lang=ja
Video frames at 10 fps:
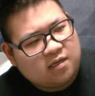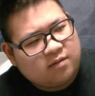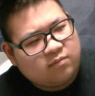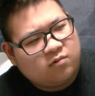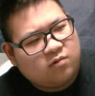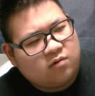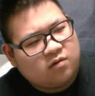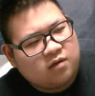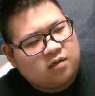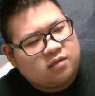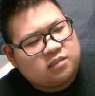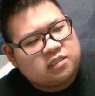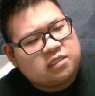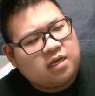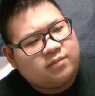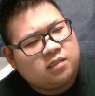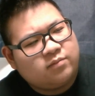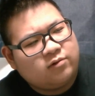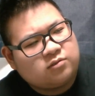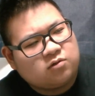もう、死神に
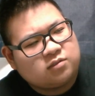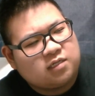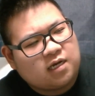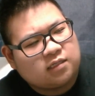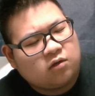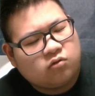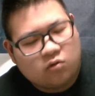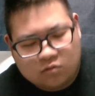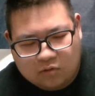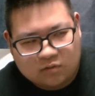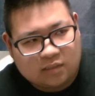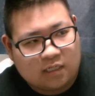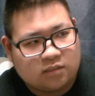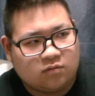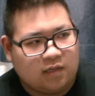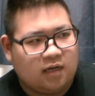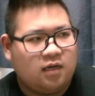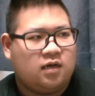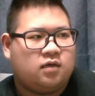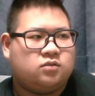もう少しで肩をトントンとされそうな。
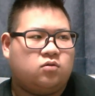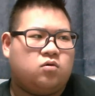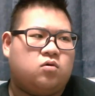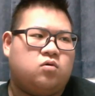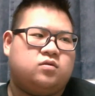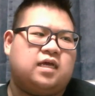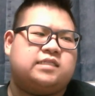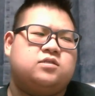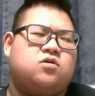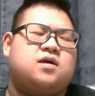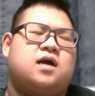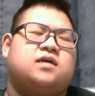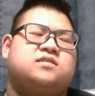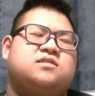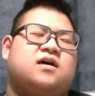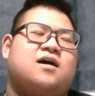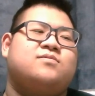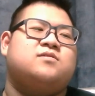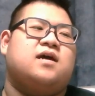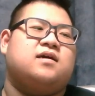その脱力感がする
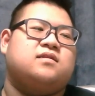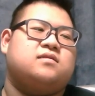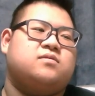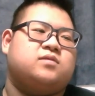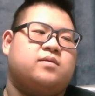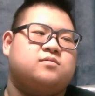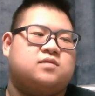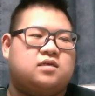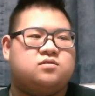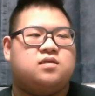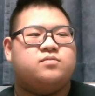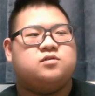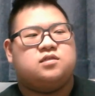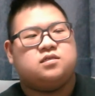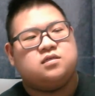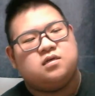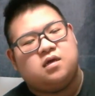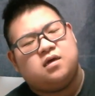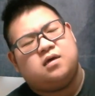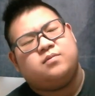危ないでも多分単純に眠いんです
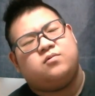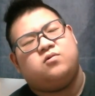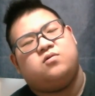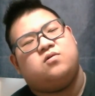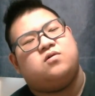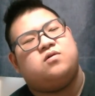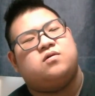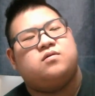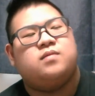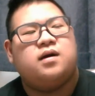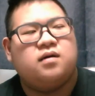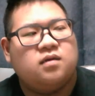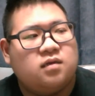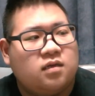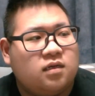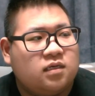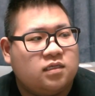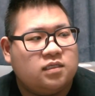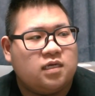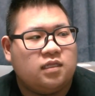もうま
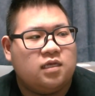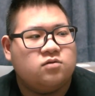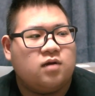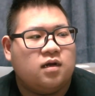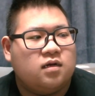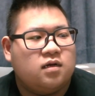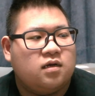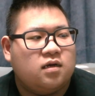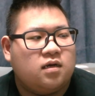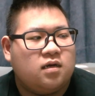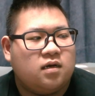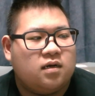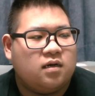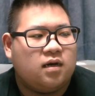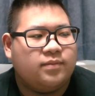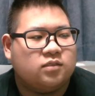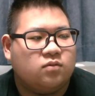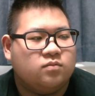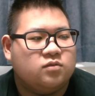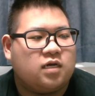あいいや寝るわ
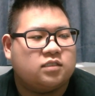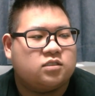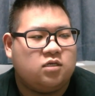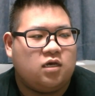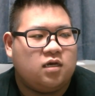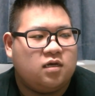アマゾンムカつくいや